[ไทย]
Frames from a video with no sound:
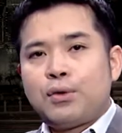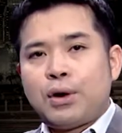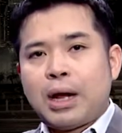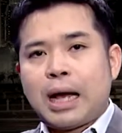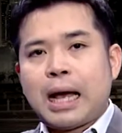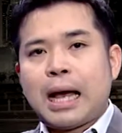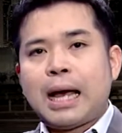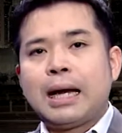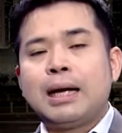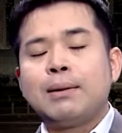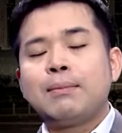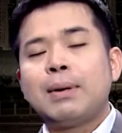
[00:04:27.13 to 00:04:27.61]
รา
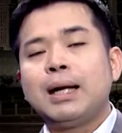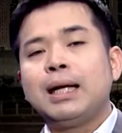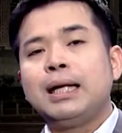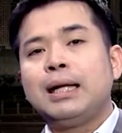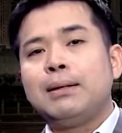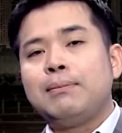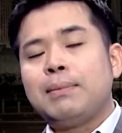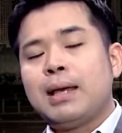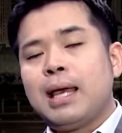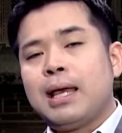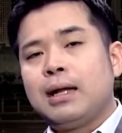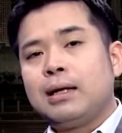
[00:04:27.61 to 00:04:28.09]
คาน้ำมัน
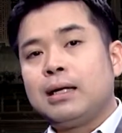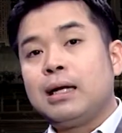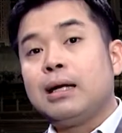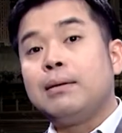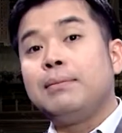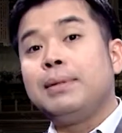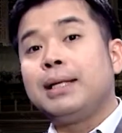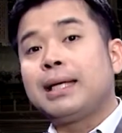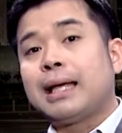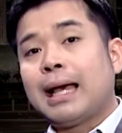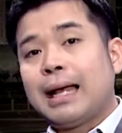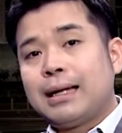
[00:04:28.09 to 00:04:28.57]
ดิบเองเริ่
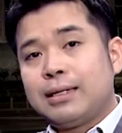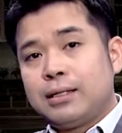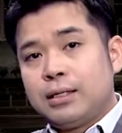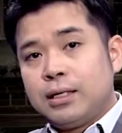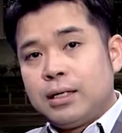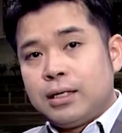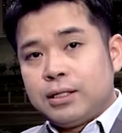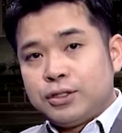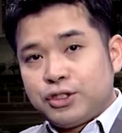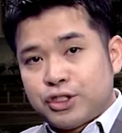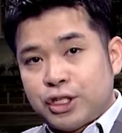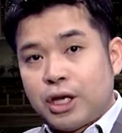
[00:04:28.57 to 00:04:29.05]
มมีการ
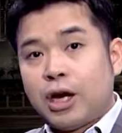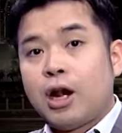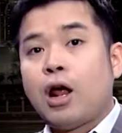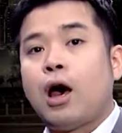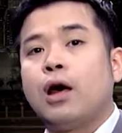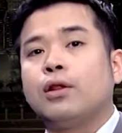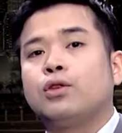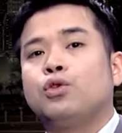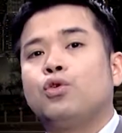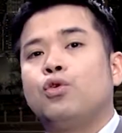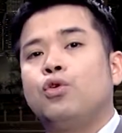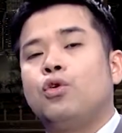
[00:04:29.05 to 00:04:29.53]
ชะล
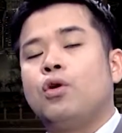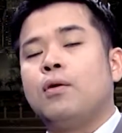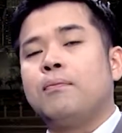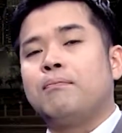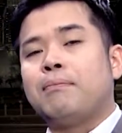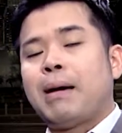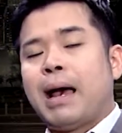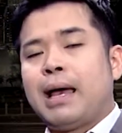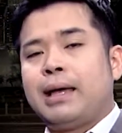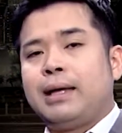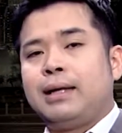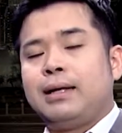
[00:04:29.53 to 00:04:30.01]
อตัวลง
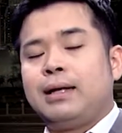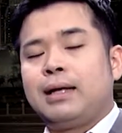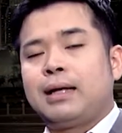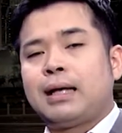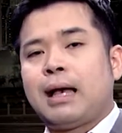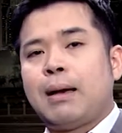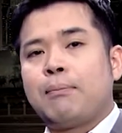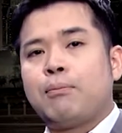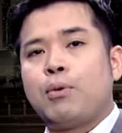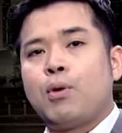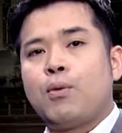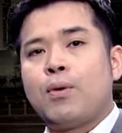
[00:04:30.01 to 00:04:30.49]
ไปนะ
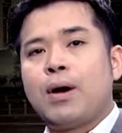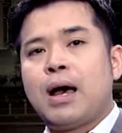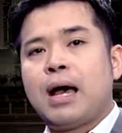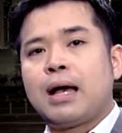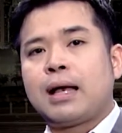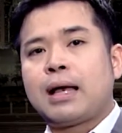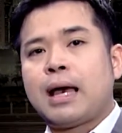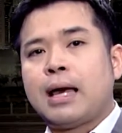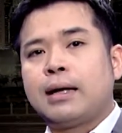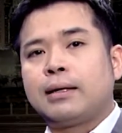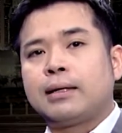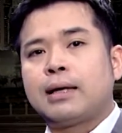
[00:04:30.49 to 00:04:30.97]
ครับเพราะว่า
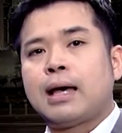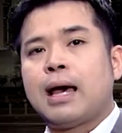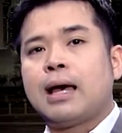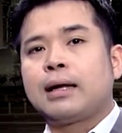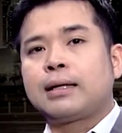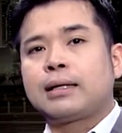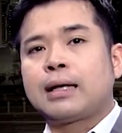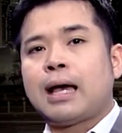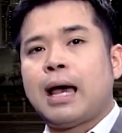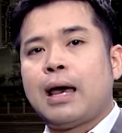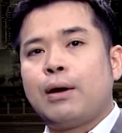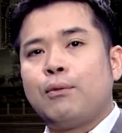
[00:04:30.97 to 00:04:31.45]
การคา
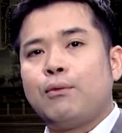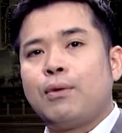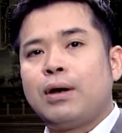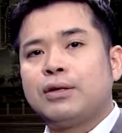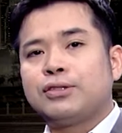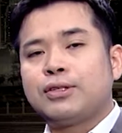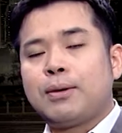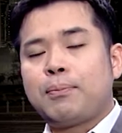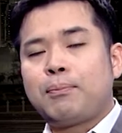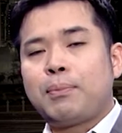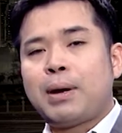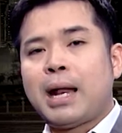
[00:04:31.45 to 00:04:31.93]
ดการณ์ว่า
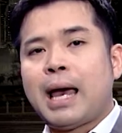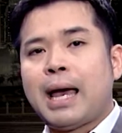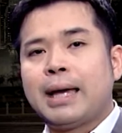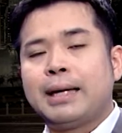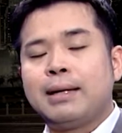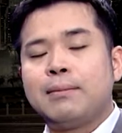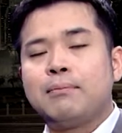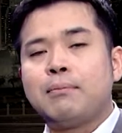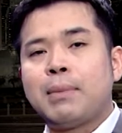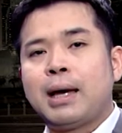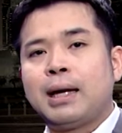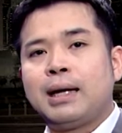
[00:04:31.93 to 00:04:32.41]
ซัพพลาย
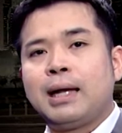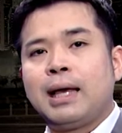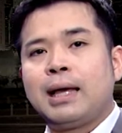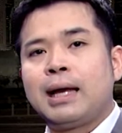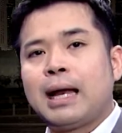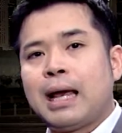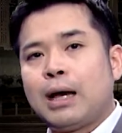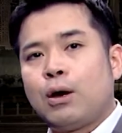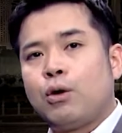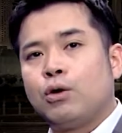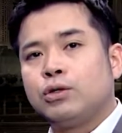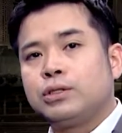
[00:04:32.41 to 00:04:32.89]
น้ำมันใน
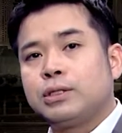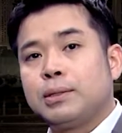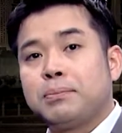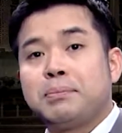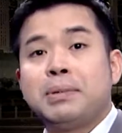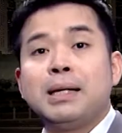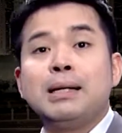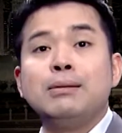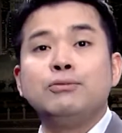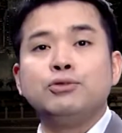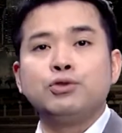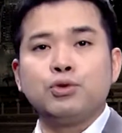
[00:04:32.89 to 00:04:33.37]
อนาคตจะ
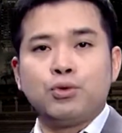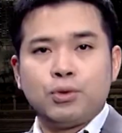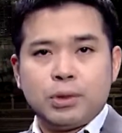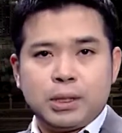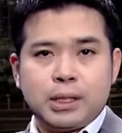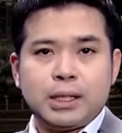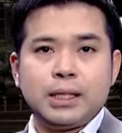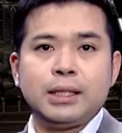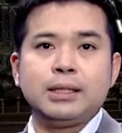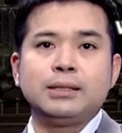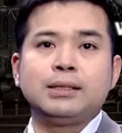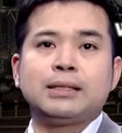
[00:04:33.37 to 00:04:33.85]
เพิ่มสูง
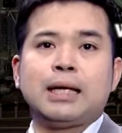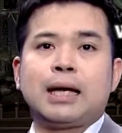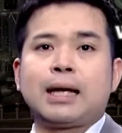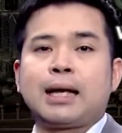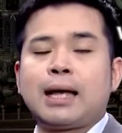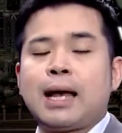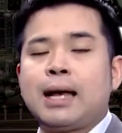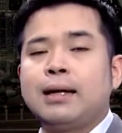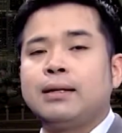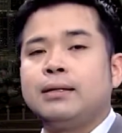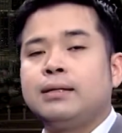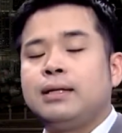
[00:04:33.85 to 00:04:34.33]
ขึ้นจาก
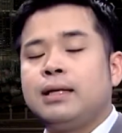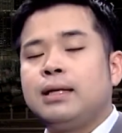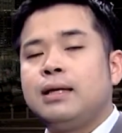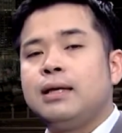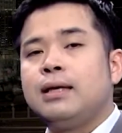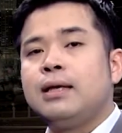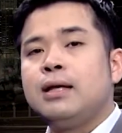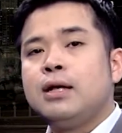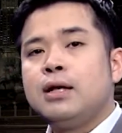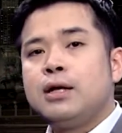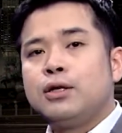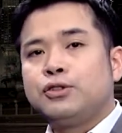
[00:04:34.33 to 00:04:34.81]
การที่
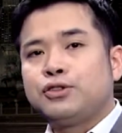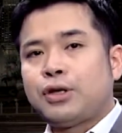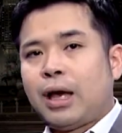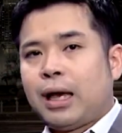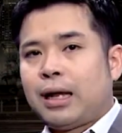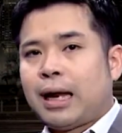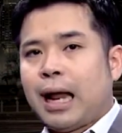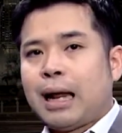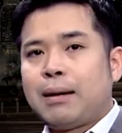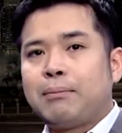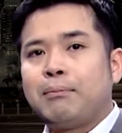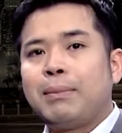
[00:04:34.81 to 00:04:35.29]
ส
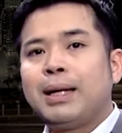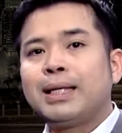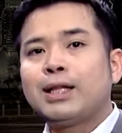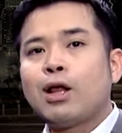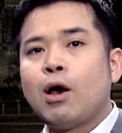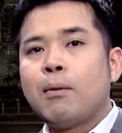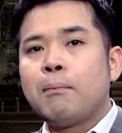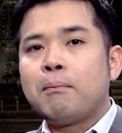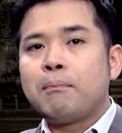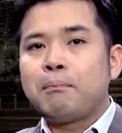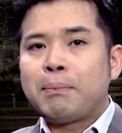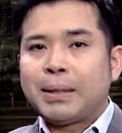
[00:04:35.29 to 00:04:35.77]
หรัฐไม่
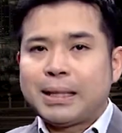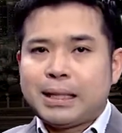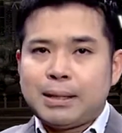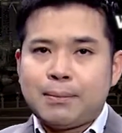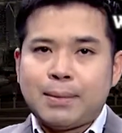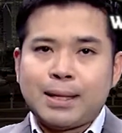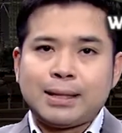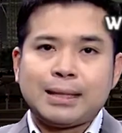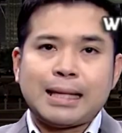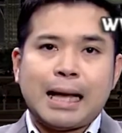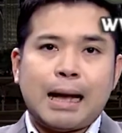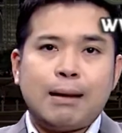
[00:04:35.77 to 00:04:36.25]
ต้องปฏิ
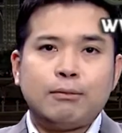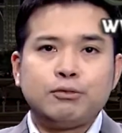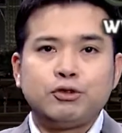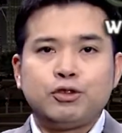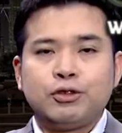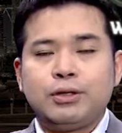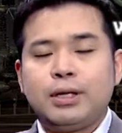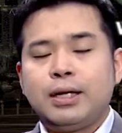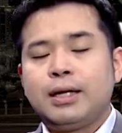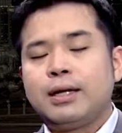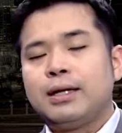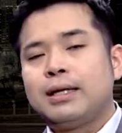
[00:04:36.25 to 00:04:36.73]
บัติตามส
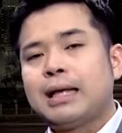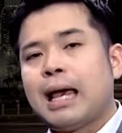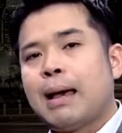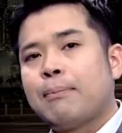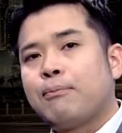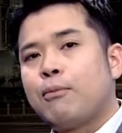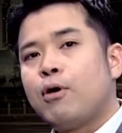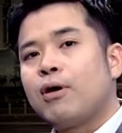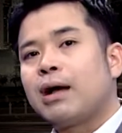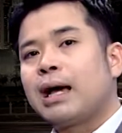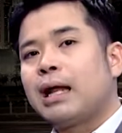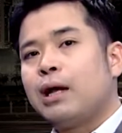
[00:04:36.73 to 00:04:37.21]
นธิสัญญา
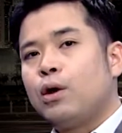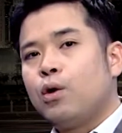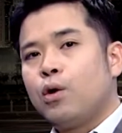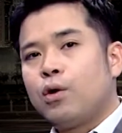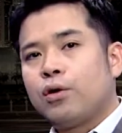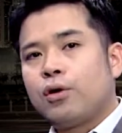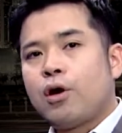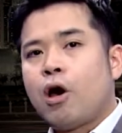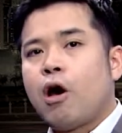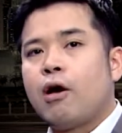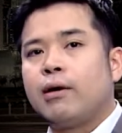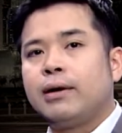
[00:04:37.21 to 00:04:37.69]
ป้องกันโล
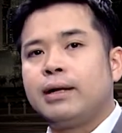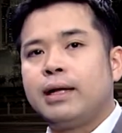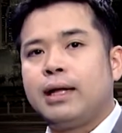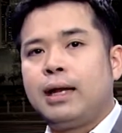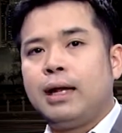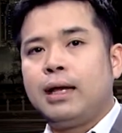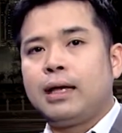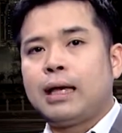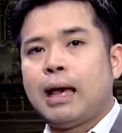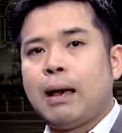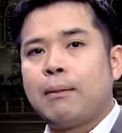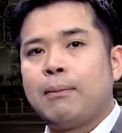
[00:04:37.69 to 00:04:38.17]
กร้อนเนี่
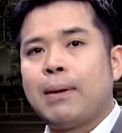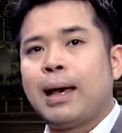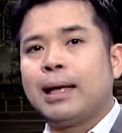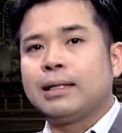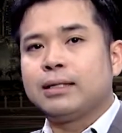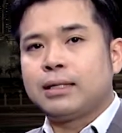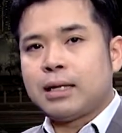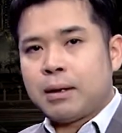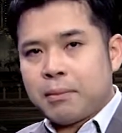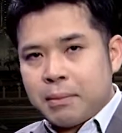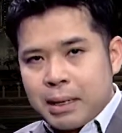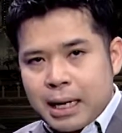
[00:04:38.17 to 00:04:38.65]
ยนะครับอา
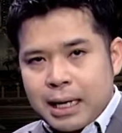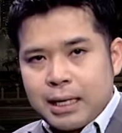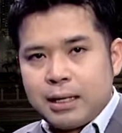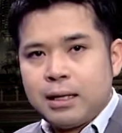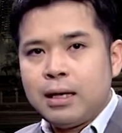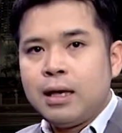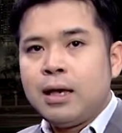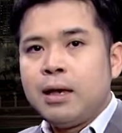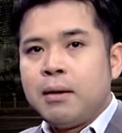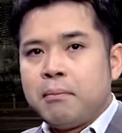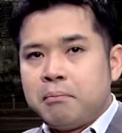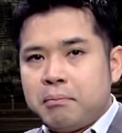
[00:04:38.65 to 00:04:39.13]
จจะทำให้
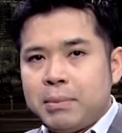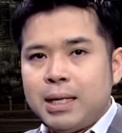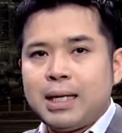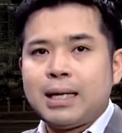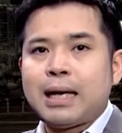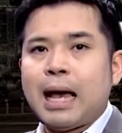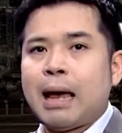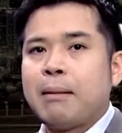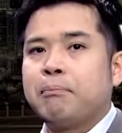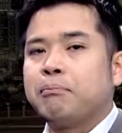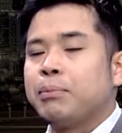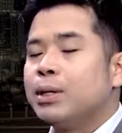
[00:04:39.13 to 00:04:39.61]
มี
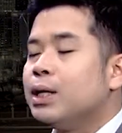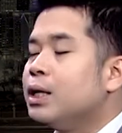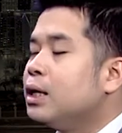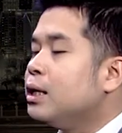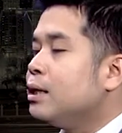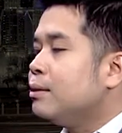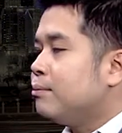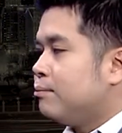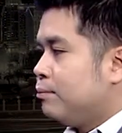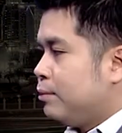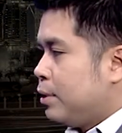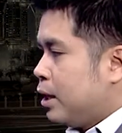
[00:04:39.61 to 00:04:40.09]
การ
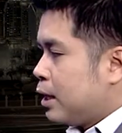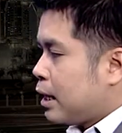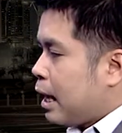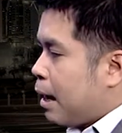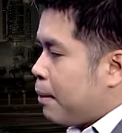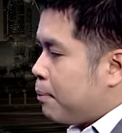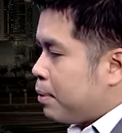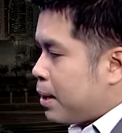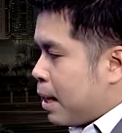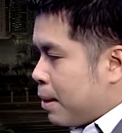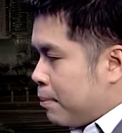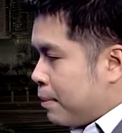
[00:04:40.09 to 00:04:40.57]
เพิ่มนะค
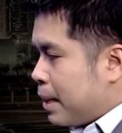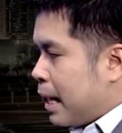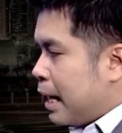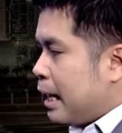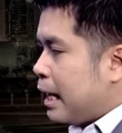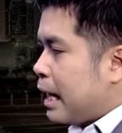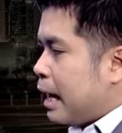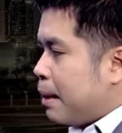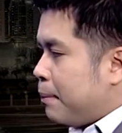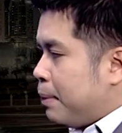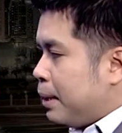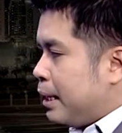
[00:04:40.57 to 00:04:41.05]
รับกำลัง
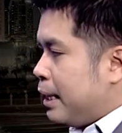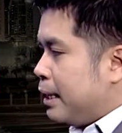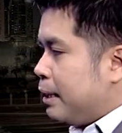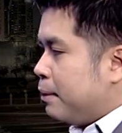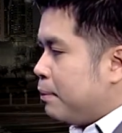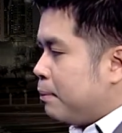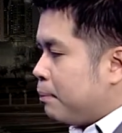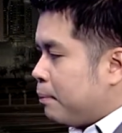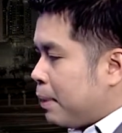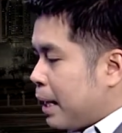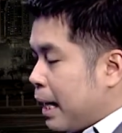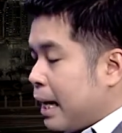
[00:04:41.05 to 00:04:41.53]
การผลิต
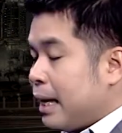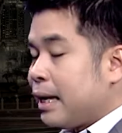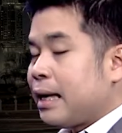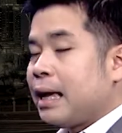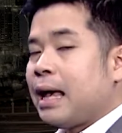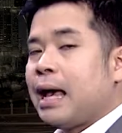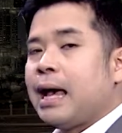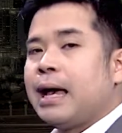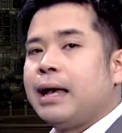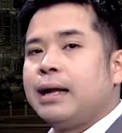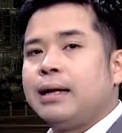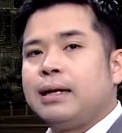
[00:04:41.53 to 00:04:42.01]
พลัง
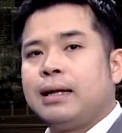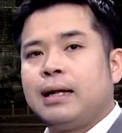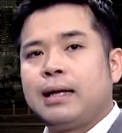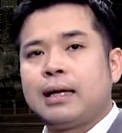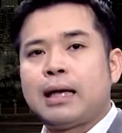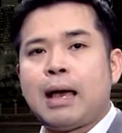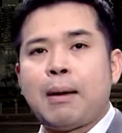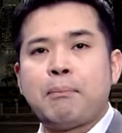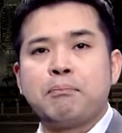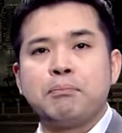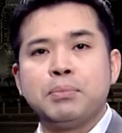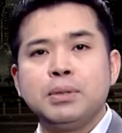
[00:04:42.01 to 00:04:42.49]
งาน
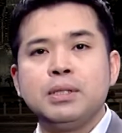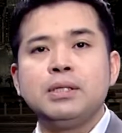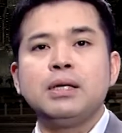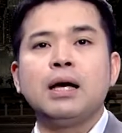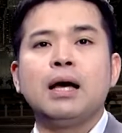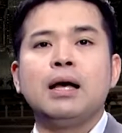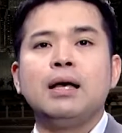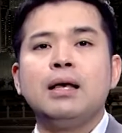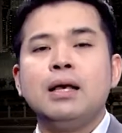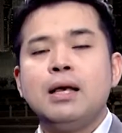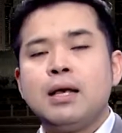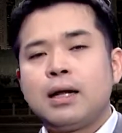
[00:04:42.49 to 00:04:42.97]
นะครับ เพื่อ
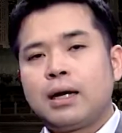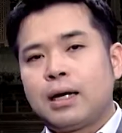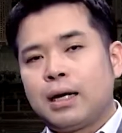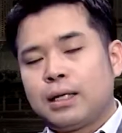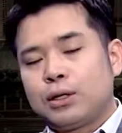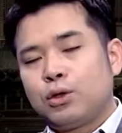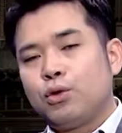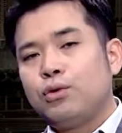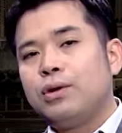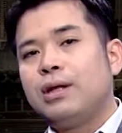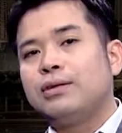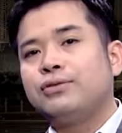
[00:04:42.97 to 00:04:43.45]
ก
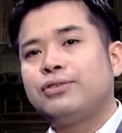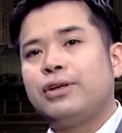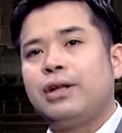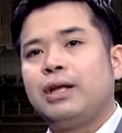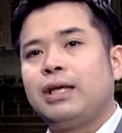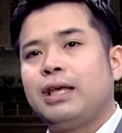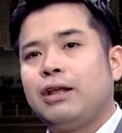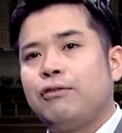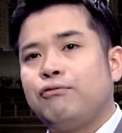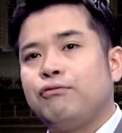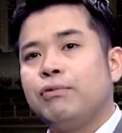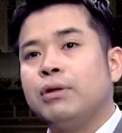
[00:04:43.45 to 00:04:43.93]
ระตุ้นให้เศรษ
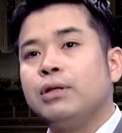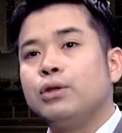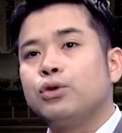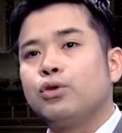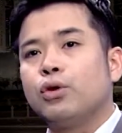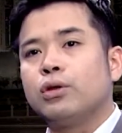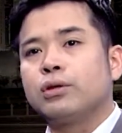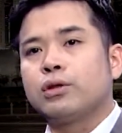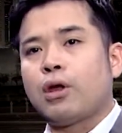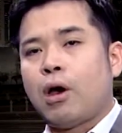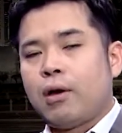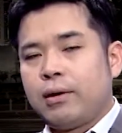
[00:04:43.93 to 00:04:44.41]
ฐกิจฟื้น
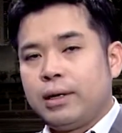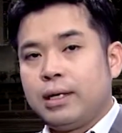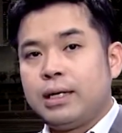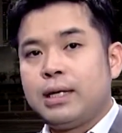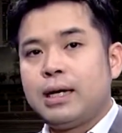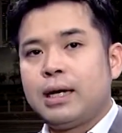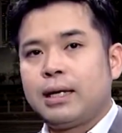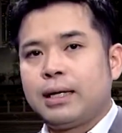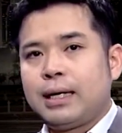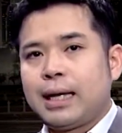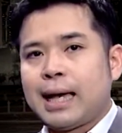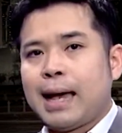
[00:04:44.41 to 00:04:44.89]
ตัวต่อ
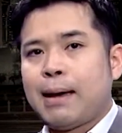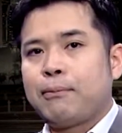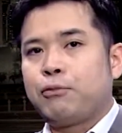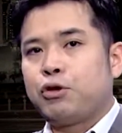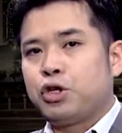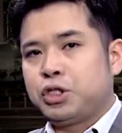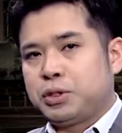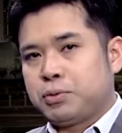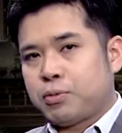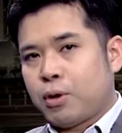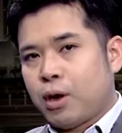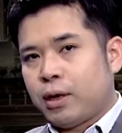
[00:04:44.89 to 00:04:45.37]
เนื่องนะครับ
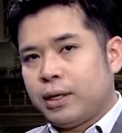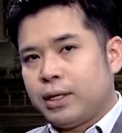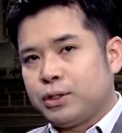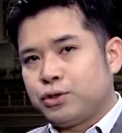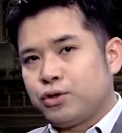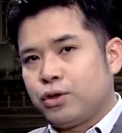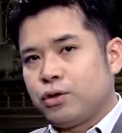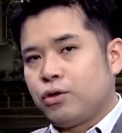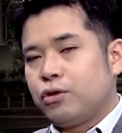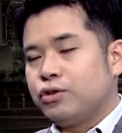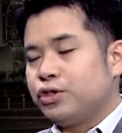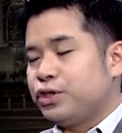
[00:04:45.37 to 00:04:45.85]
โดยเฉพาะใน
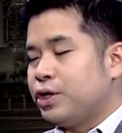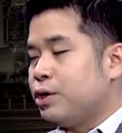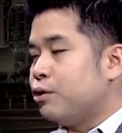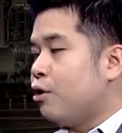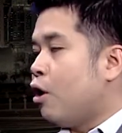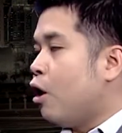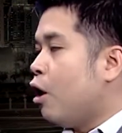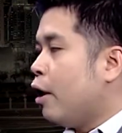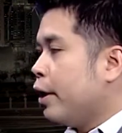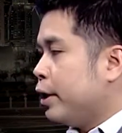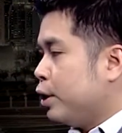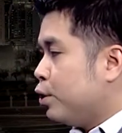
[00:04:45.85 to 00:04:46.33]
ส่วนของเชล
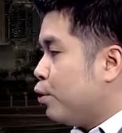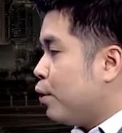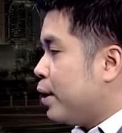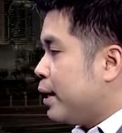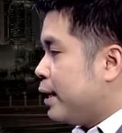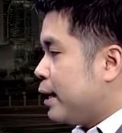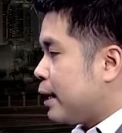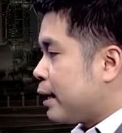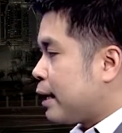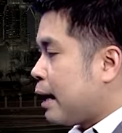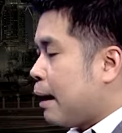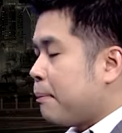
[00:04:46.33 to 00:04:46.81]
ล์ออยด้วย
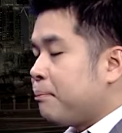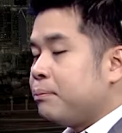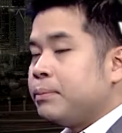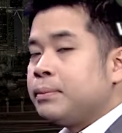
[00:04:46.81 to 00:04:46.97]
นะครับ